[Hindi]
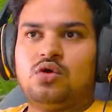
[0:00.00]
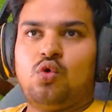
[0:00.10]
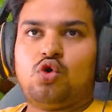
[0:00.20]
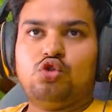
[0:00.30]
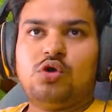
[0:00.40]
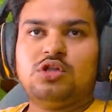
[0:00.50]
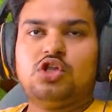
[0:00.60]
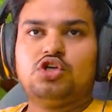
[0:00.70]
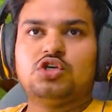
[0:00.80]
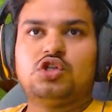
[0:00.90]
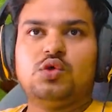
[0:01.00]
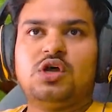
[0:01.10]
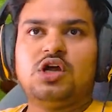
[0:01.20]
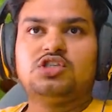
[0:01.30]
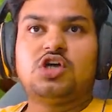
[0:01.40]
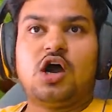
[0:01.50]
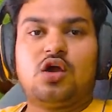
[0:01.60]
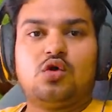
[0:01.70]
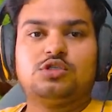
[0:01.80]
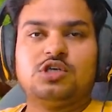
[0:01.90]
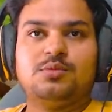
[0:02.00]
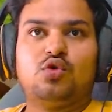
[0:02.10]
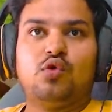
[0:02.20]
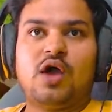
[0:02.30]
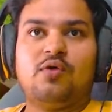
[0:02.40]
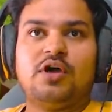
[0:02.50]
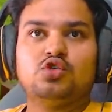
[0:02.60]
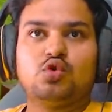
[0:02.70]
ओके तो आप देख सकते हो यार आज कार ऑप्शन भी खुला हुआ है जो कि